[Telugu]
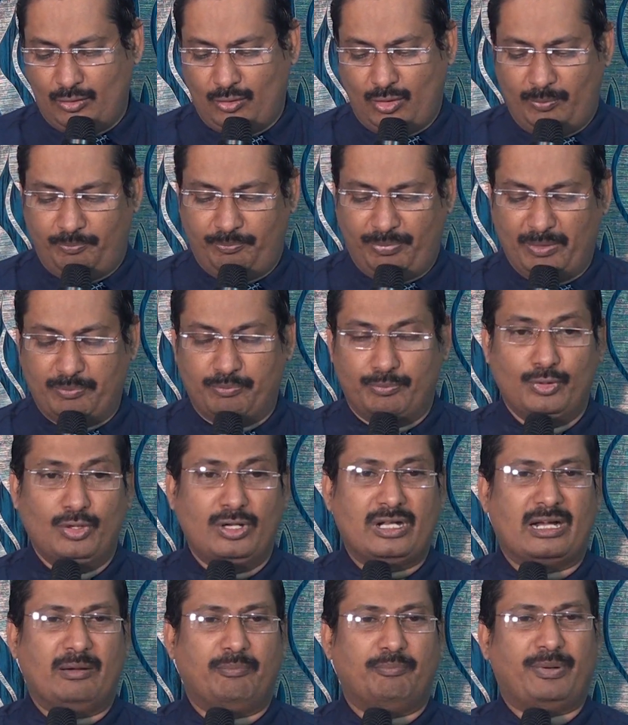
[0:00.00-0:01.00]
గొప్ప
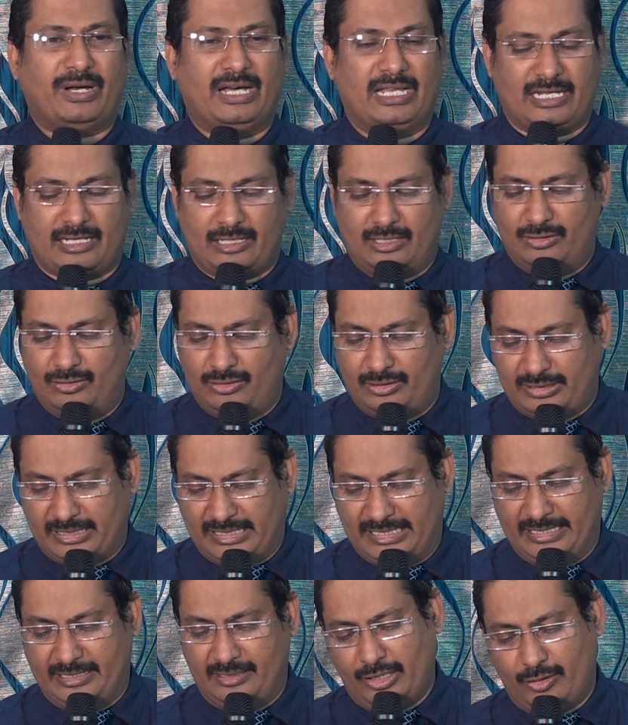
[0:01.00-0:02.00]
భూకంపాలు
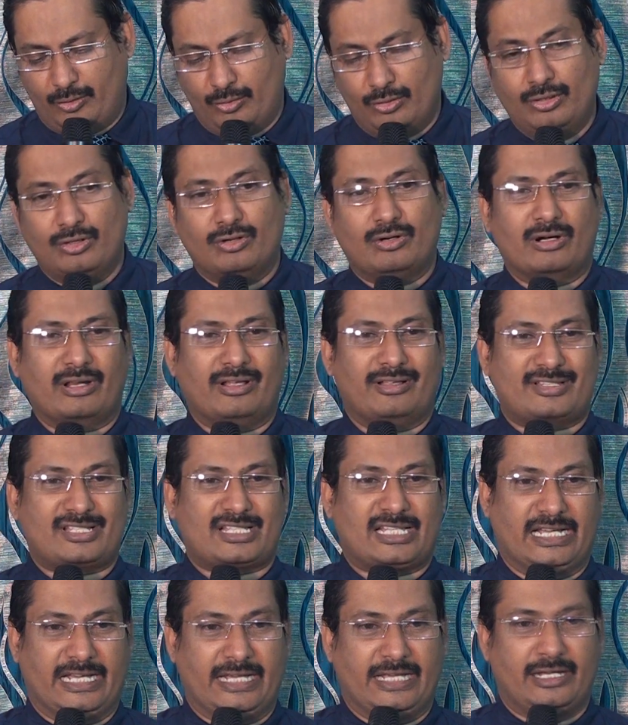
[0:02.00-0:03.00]
కలుగుతాయి తెగుళ్లు కూడా
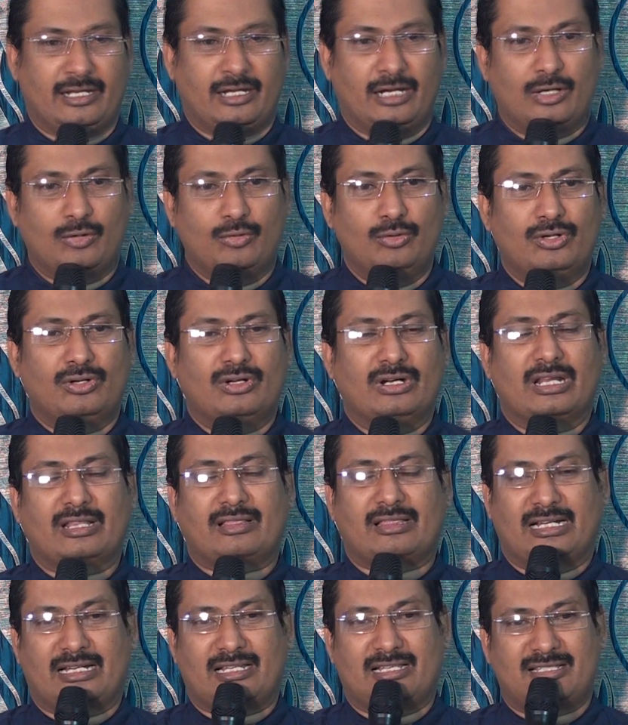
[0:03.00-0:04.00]
వస్తాయి కరువులు కూడా
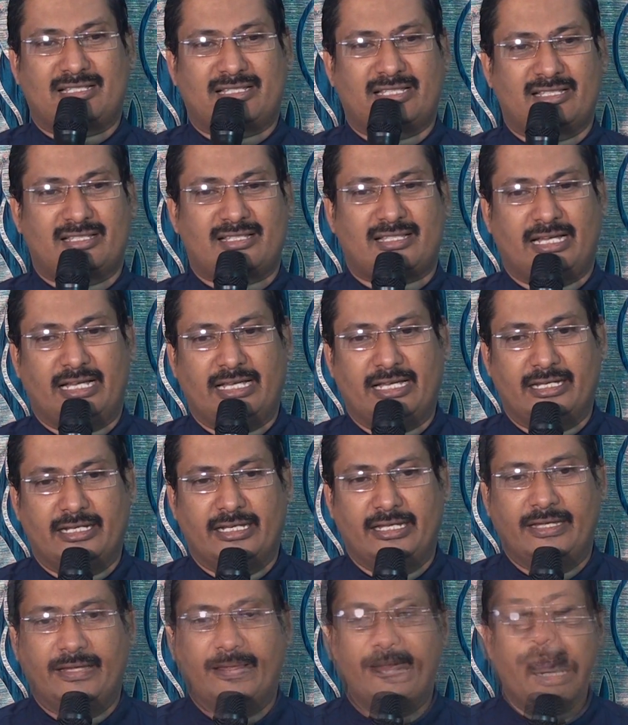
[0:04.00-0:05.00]

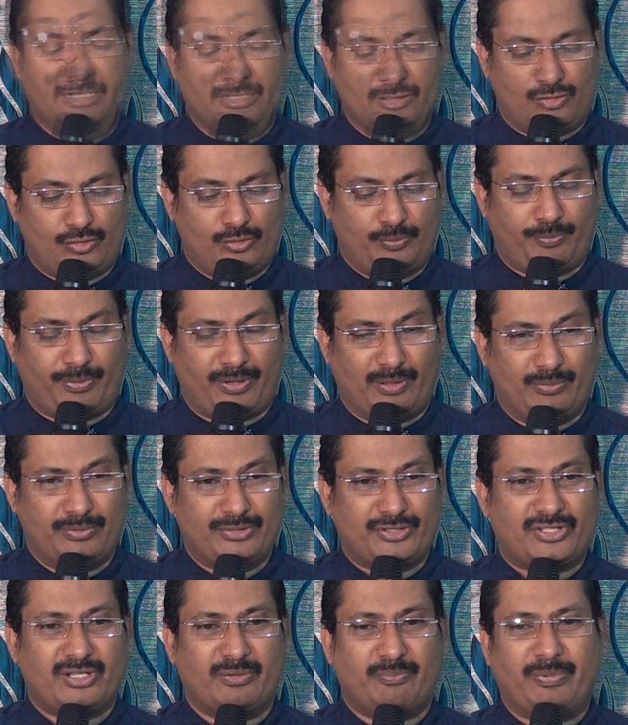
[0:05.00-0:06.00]
తటస్థిస్తాయని యేసు
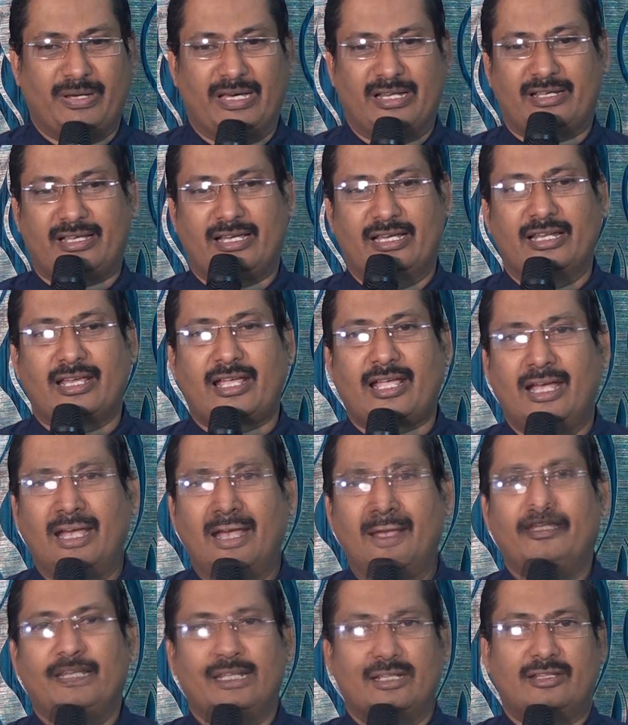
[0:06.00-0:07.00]
ప్రభు చెప్పారు కనుక
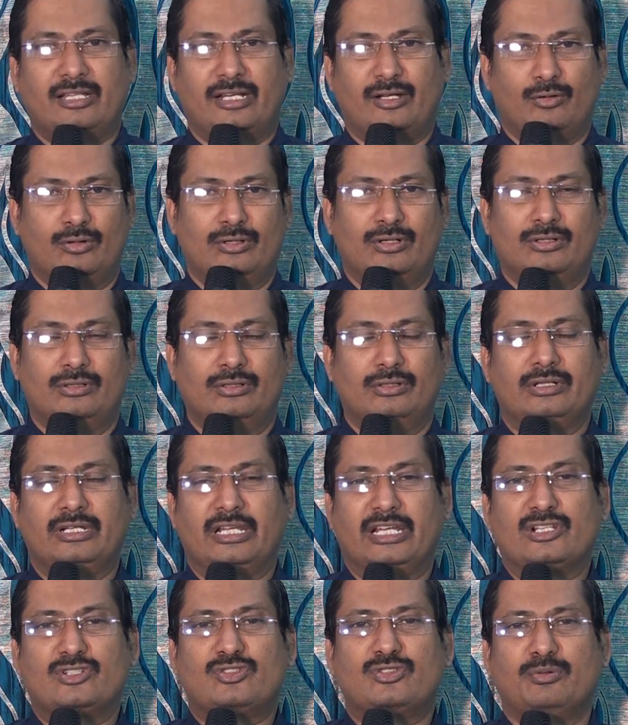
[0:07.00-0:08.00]
ఈ తెగుళ్లు
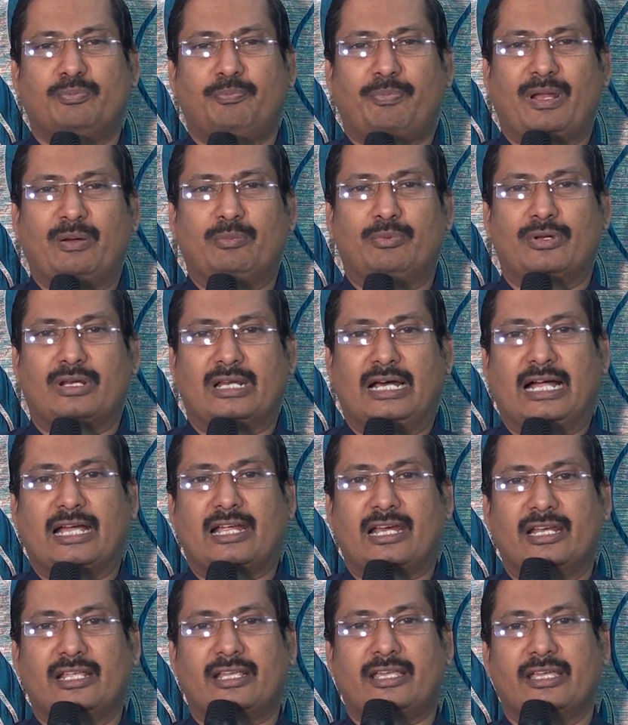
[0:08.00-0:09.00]
యేసు ప్రభు
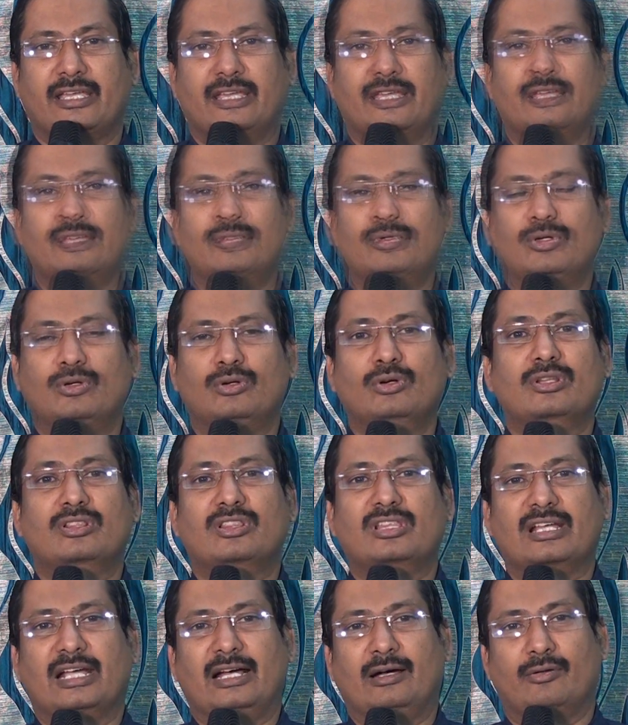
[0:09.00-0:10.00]
రాకడికి
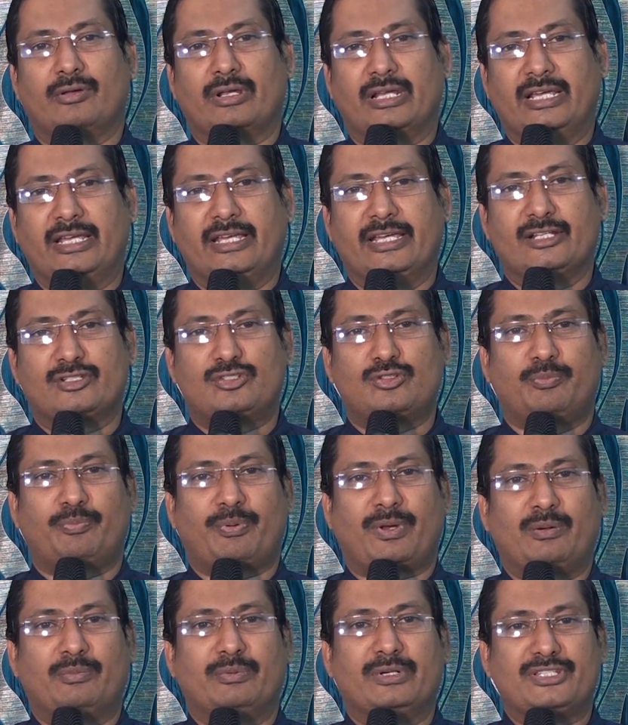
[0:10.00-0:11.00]
ముంగుర్తుగా ఉన్న యేసు
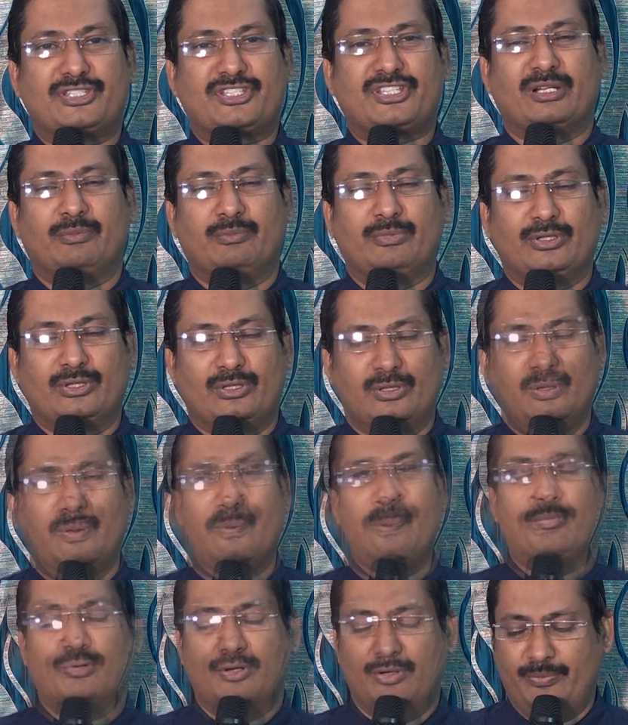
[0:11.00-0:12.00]
ప్రభు వచ్చే ముందు
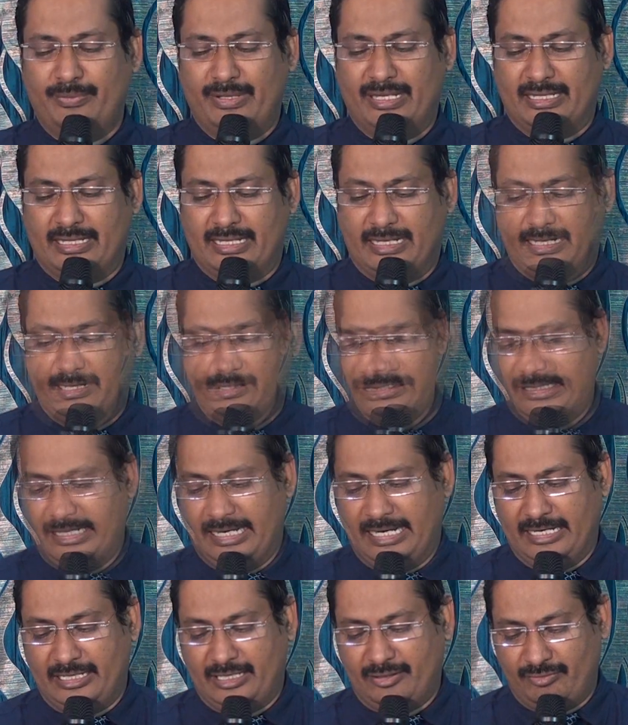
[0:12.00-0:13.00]
భూమి మీద
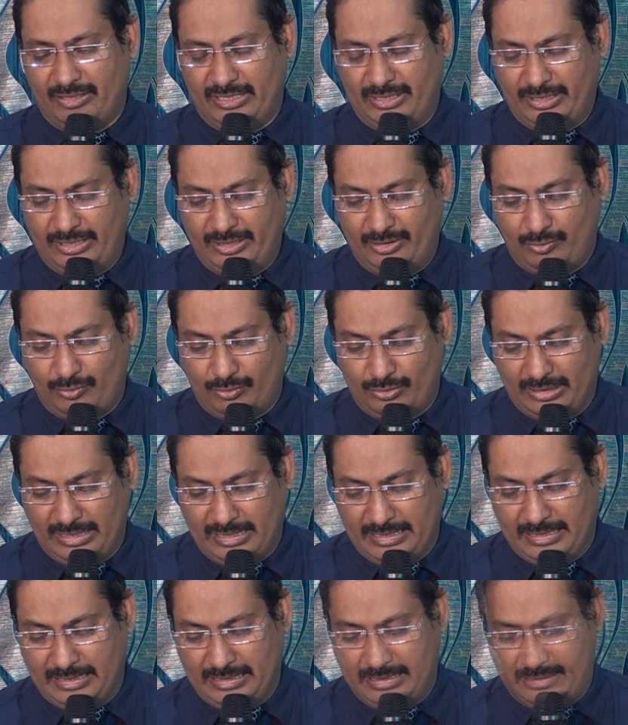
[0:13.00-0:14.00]
ఇలాంటివన్నీ కూడా